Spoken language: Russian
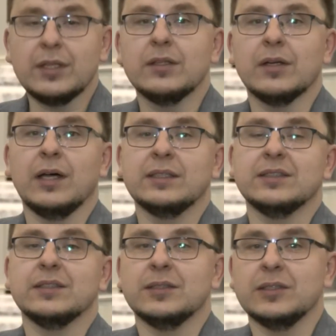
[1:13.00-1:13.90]
этот
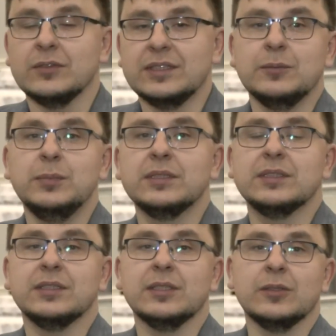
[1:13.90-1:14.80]
раз
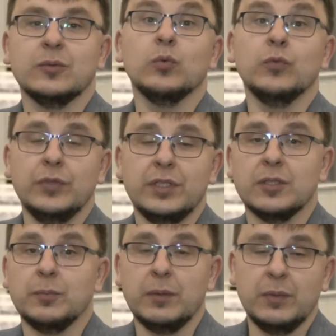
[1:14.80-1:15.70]
новосибирцы
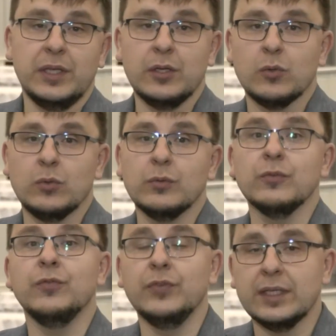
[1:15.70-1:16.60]
увидят премьеру
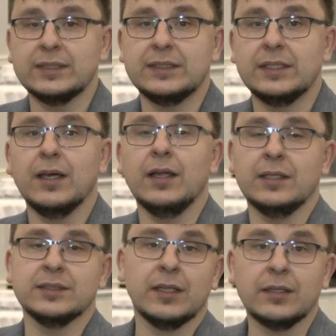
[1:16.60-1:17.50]
версии
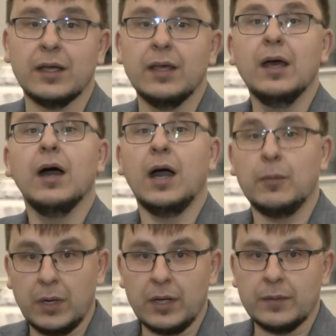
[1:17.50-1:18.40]
Александра
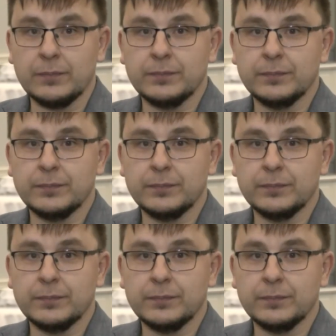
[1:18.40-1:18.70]
Амара.